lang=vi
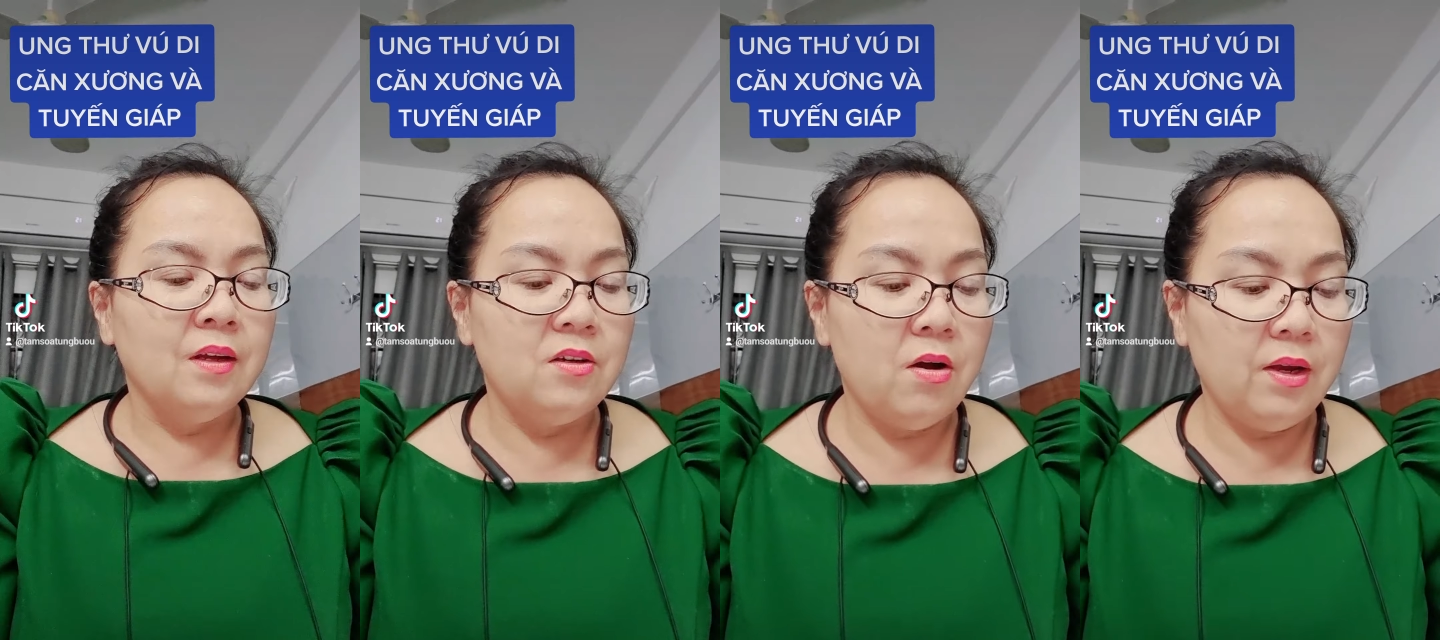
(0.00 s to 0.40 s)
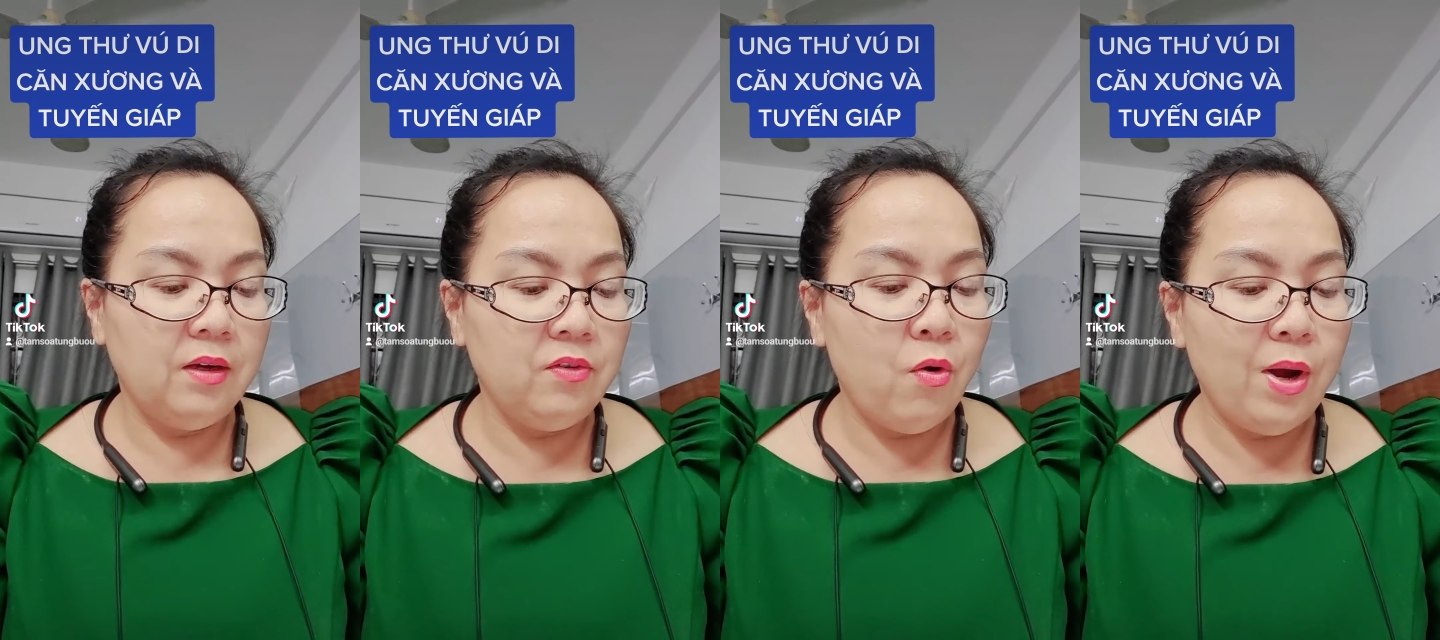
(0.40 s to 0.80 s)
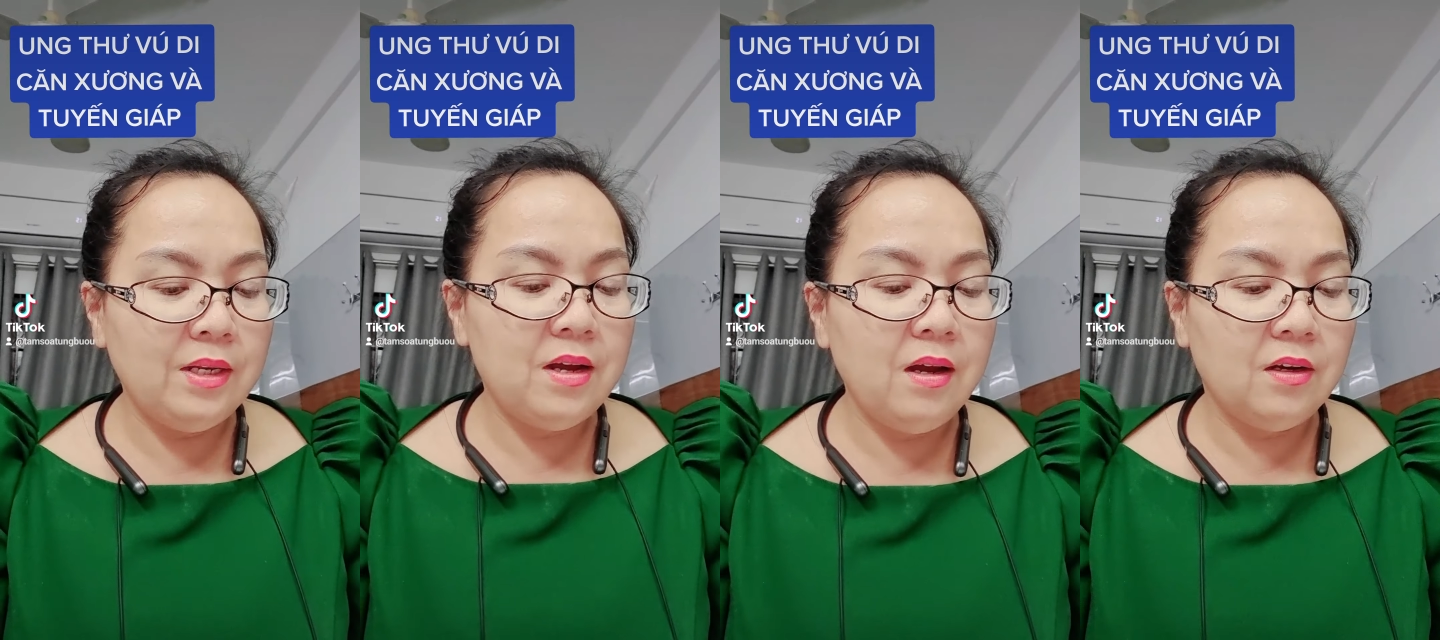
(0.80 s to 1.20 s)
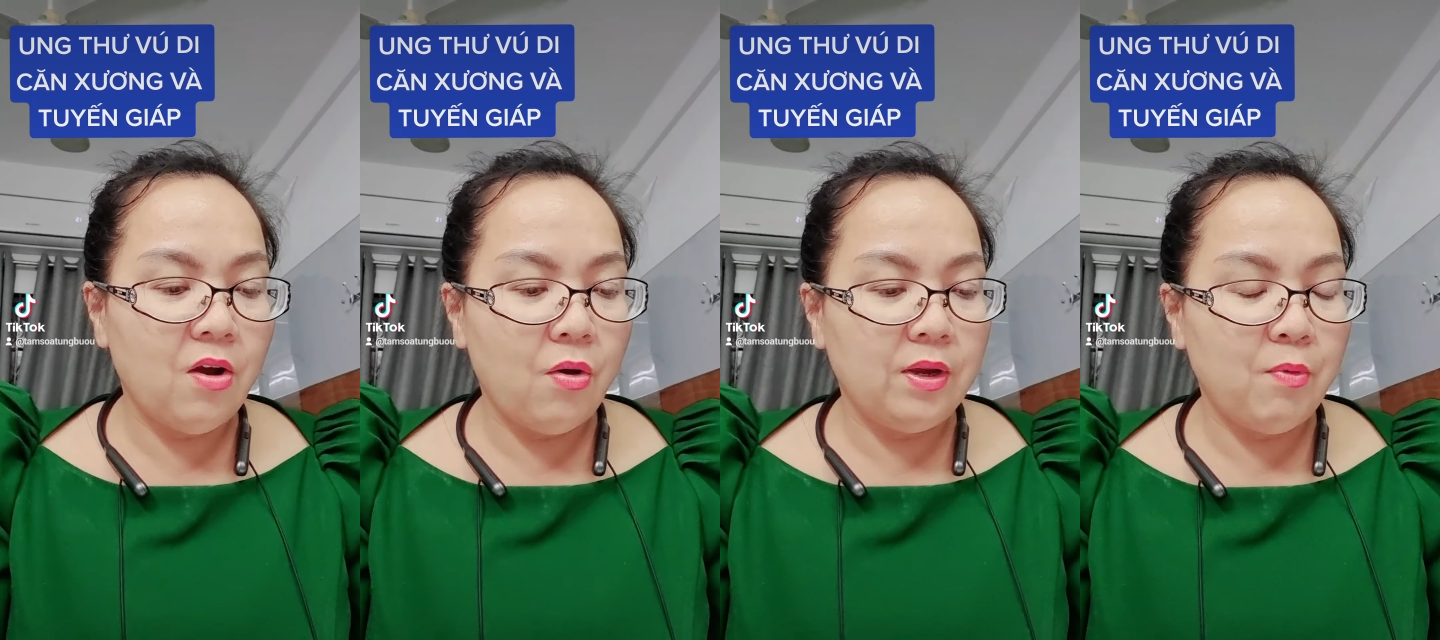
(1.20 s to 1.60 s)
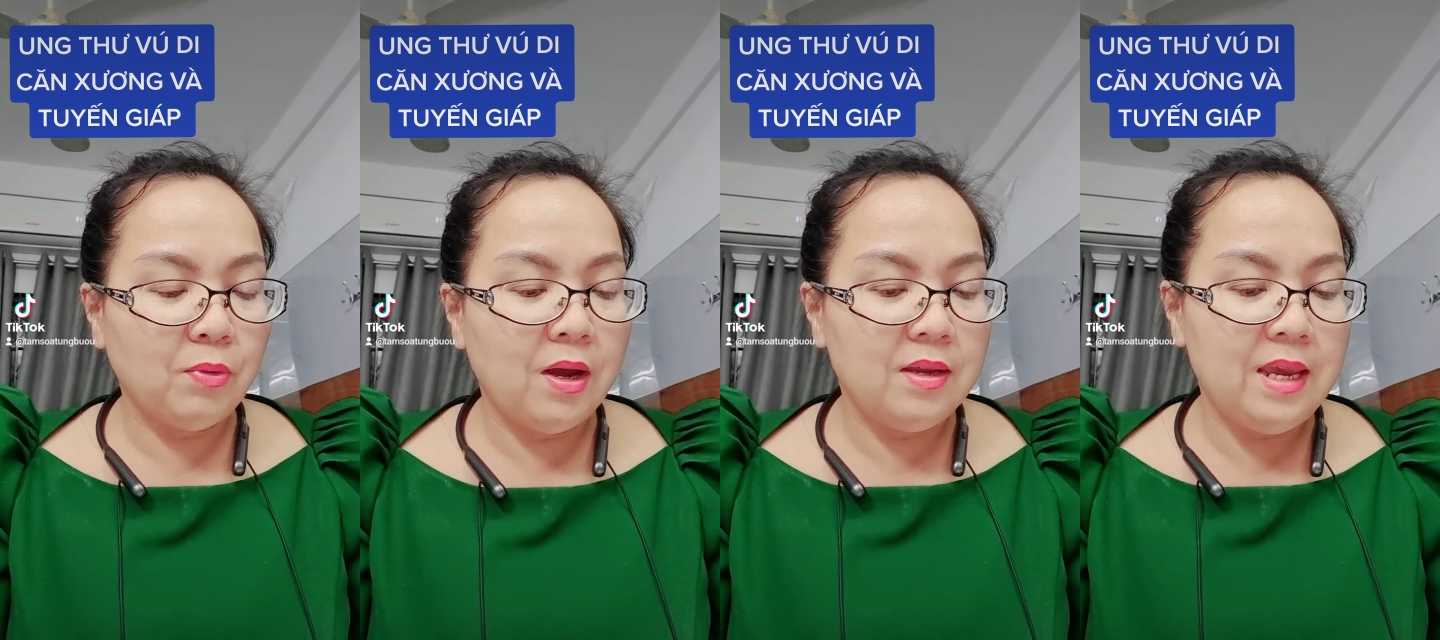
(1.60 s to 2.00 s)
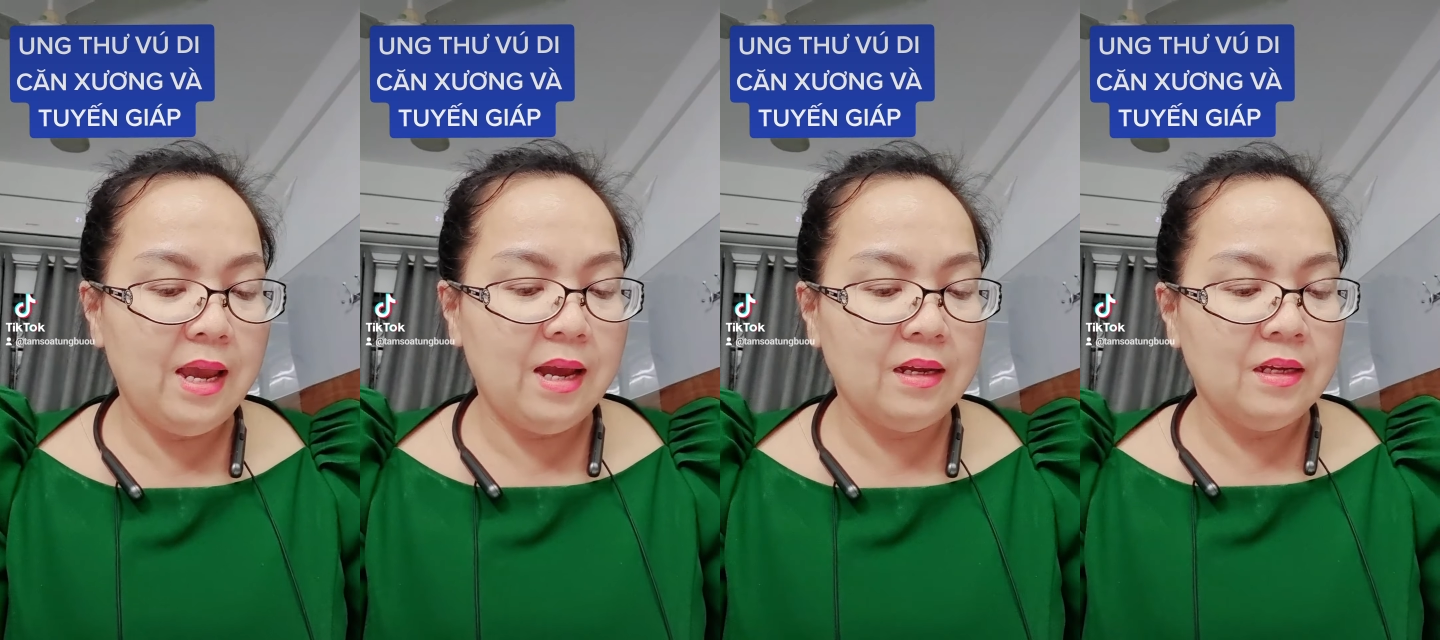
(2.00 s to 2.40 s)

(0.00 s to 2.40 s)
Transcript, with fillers: rồi vô hóa chất rồi một thời gian